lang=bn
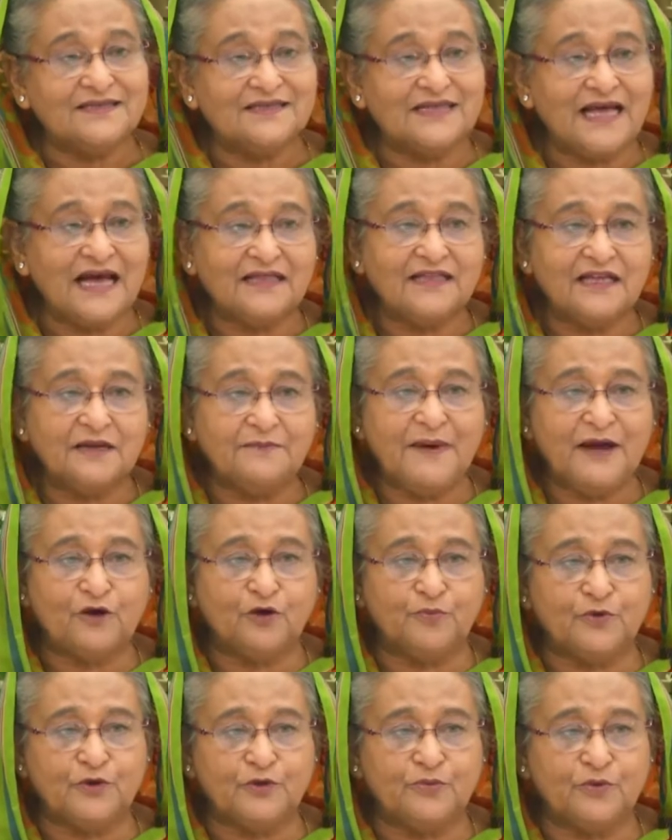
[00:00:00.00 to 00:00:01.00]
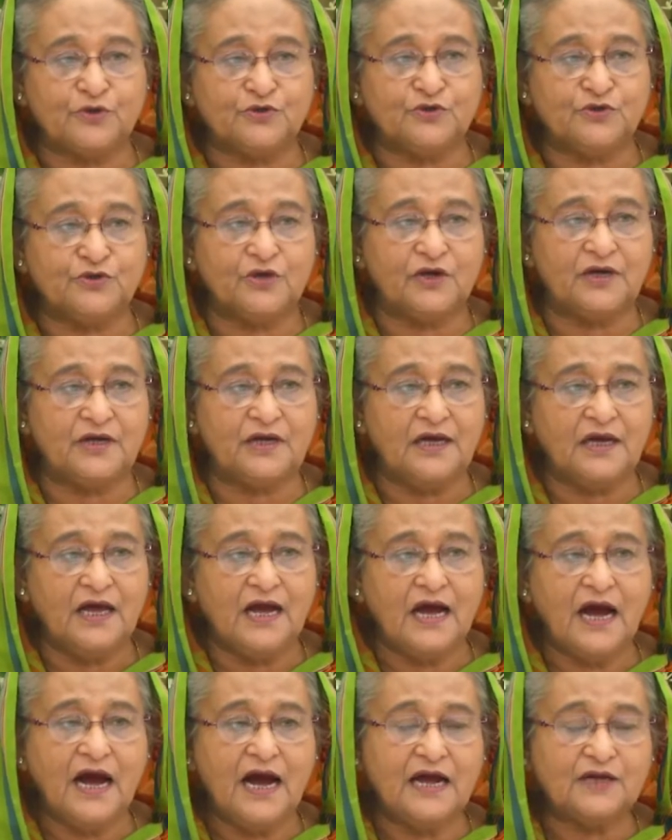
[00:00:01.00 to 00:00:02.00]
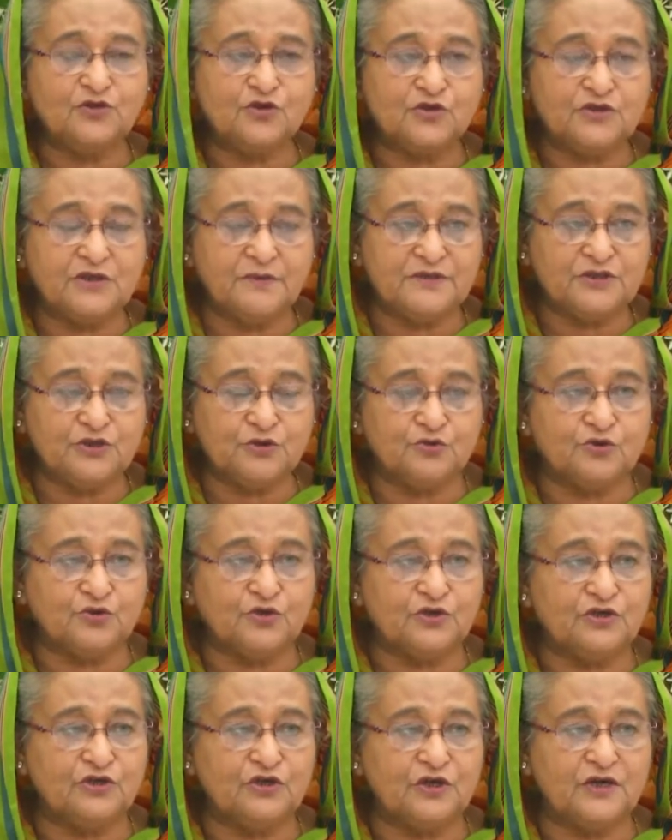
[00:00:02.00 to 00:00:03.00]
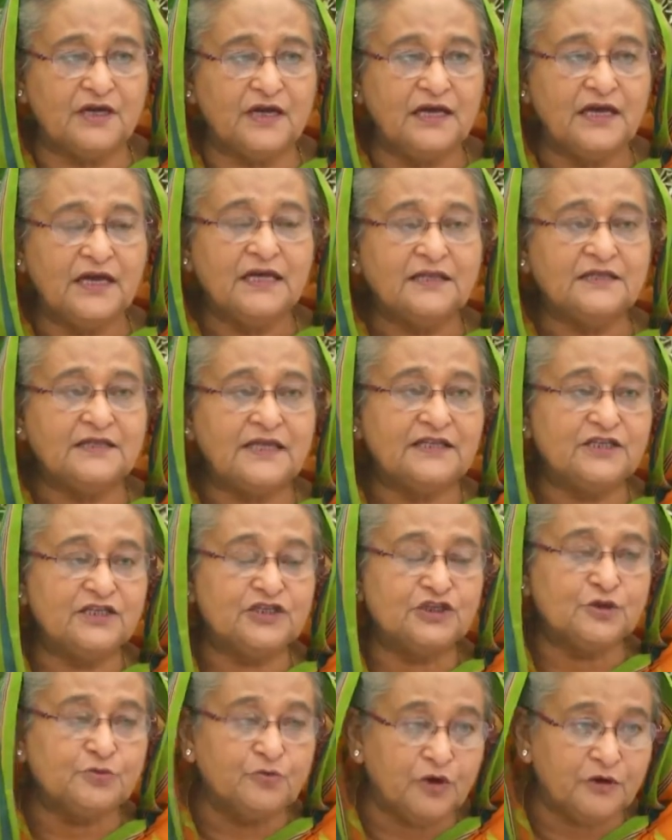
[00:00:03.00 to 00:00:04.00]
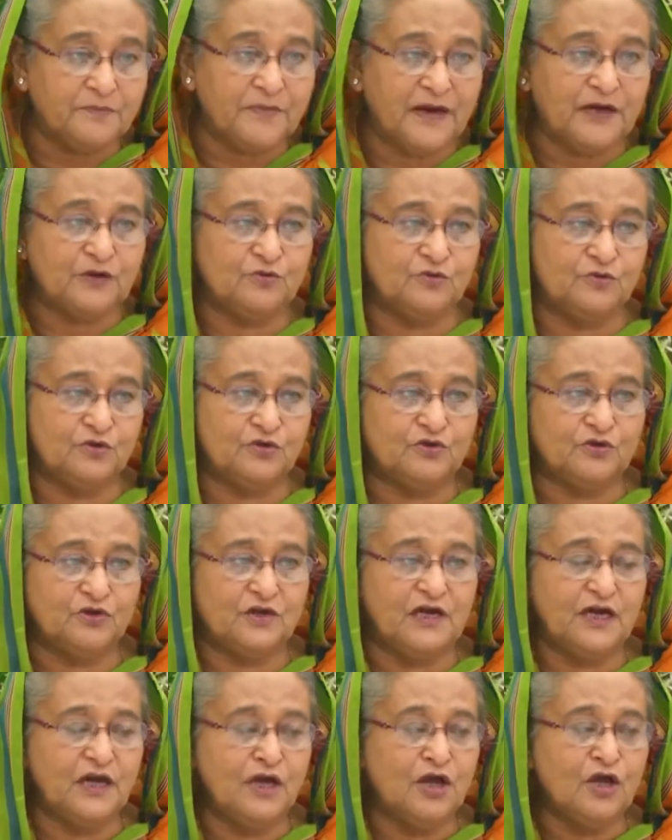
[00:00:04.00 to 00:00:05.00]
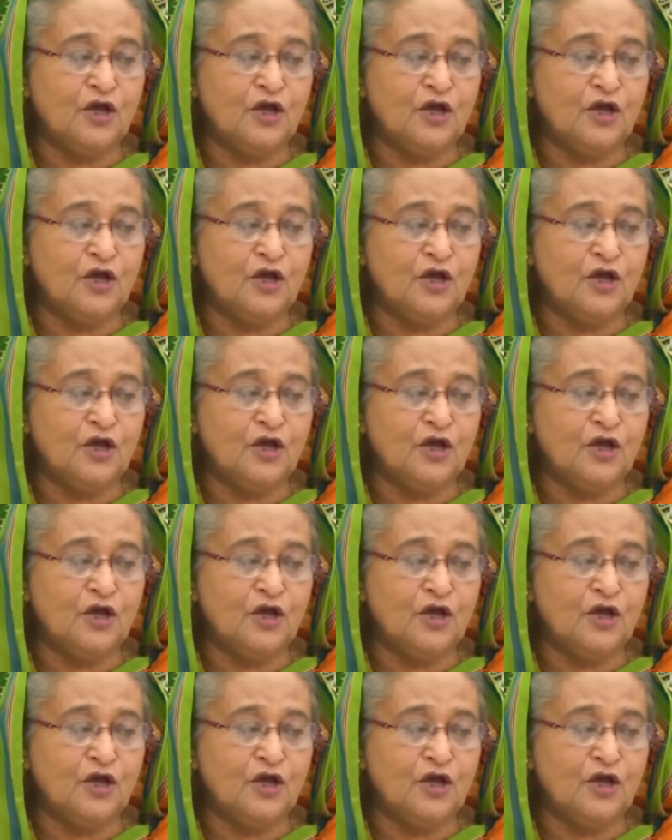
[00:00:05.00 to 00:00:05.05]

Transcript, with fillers: তাদের ভাগ্য পরিবর্তন করা আর্থসামাজিক উন্নতি করা তাদের জীবন মান উন্নত করা